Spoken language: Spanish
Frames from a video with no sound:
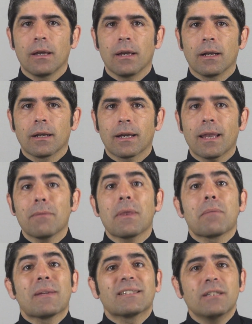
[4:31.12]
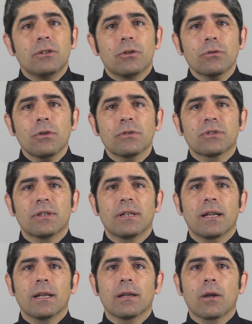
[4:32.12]
En eh, cada vez más sitios se
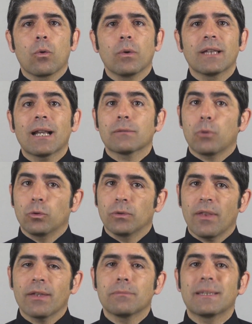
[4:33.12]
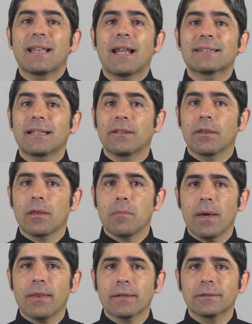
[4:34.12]
tienen en cuenta las voluntades vitales
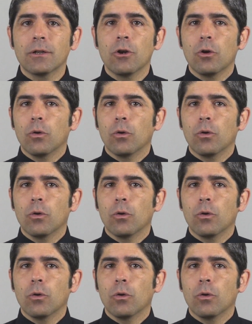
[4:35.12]
anticipadas,